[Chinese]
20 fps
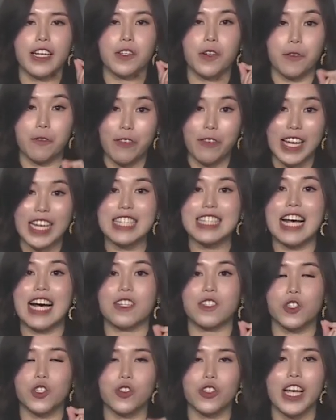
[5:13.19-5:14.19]
有非
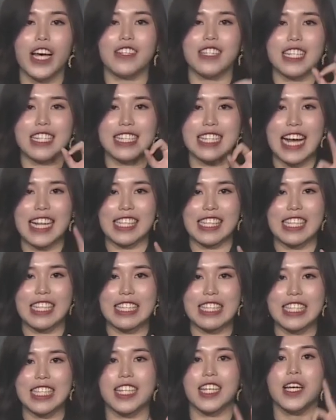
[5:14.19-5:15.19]
常重要的三个
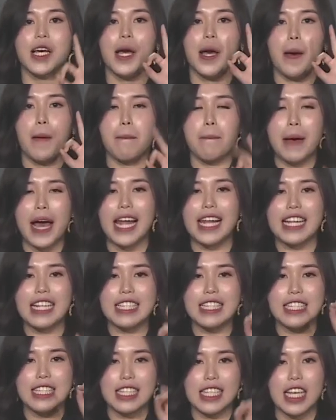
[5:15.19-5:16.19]

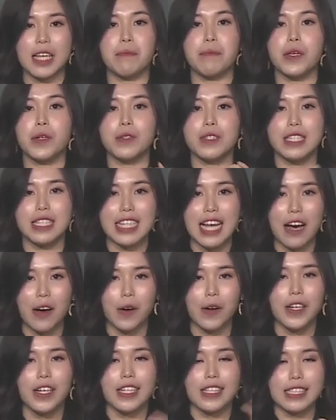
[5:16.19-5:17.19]
字：balance immune cell。